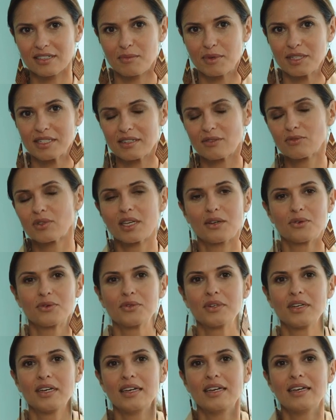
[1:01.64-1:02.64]
que também são
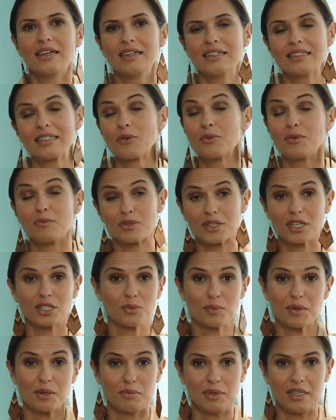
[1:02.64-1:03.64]
tão, tão
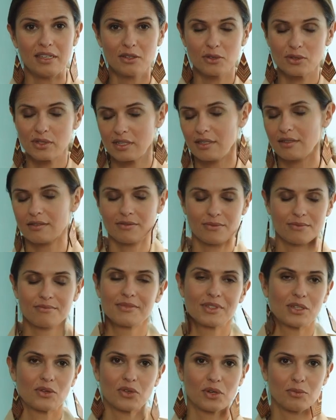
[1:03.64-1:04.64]
importantes para mim e que eu sinto
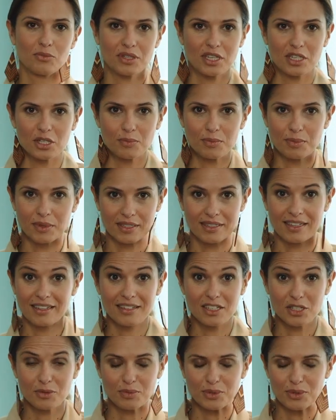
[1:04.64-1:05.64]
que são tão importantes para
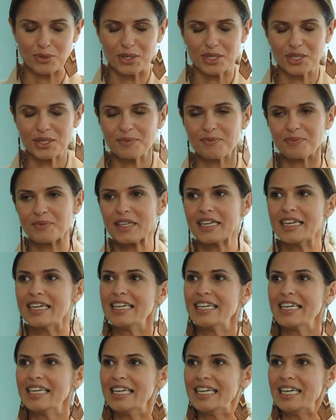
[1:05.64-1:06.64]
tantas pessoas.
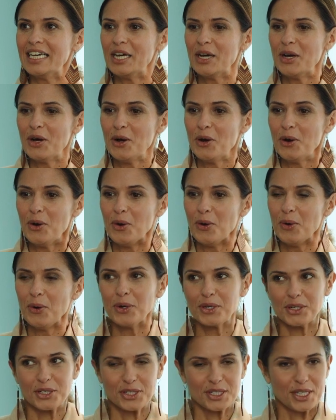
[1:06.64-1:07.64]

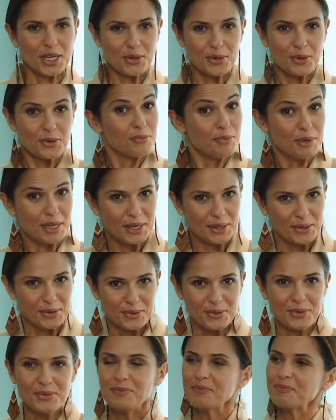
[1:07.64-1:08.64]
Hoje tenho
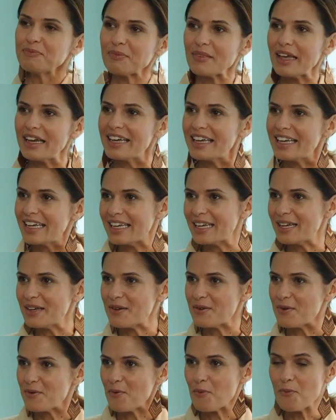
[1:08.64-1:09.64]
comigo
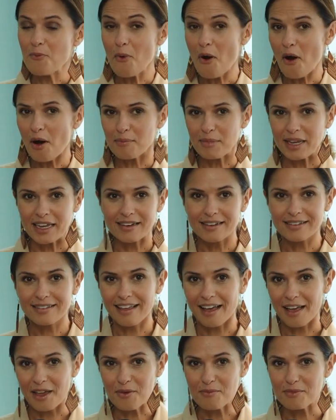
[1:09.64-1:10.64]
uh, um homem que
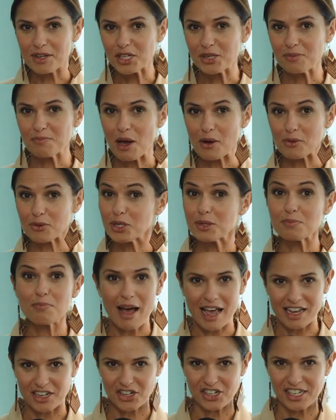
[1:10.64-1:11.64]
tem umas mãos
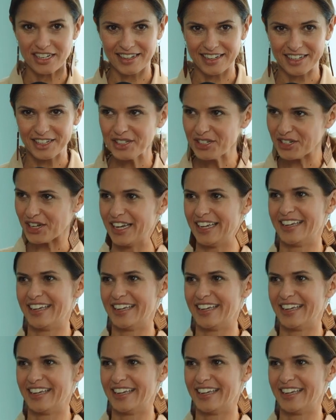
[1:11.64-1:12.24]
mágicas.